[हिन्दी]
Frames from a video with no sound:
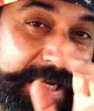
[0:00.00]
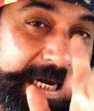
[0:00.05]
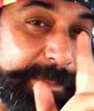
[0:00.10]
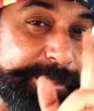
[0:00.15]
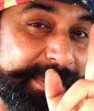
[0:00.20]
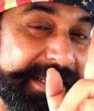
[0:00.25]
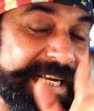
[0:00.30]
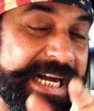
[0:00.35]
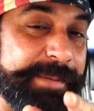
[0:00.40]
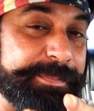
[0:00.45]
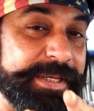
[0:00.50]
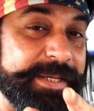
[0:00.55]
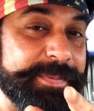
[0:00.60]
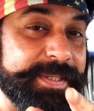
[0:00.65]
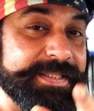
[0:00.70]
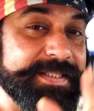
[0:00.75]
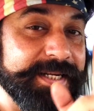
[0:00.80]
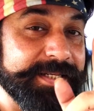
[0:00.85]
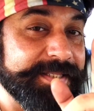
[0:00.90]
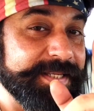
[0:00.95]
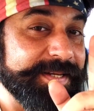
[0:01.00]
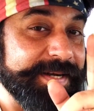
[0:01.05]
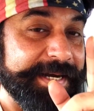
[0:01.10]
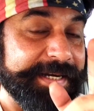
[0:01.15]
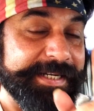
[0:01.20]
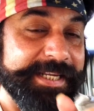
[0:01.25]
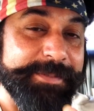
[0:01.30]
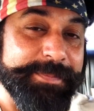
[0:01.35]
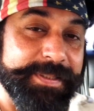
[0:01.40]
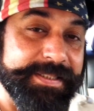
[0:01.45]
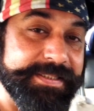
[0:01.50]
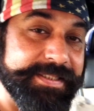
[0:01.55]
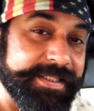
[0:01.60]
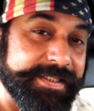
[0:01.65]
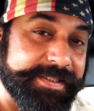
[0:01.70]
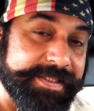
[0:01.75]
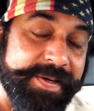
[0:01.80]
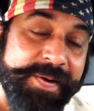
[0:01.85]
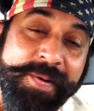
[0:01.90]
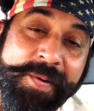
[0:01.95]
अपनी काम की बात करते हैं राइट की बात
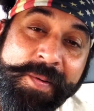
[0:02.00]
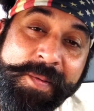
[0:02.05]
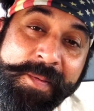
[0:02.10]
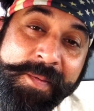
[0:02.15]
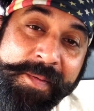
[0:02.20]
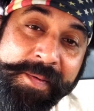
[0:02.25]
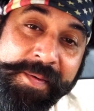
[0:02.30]
करते हैं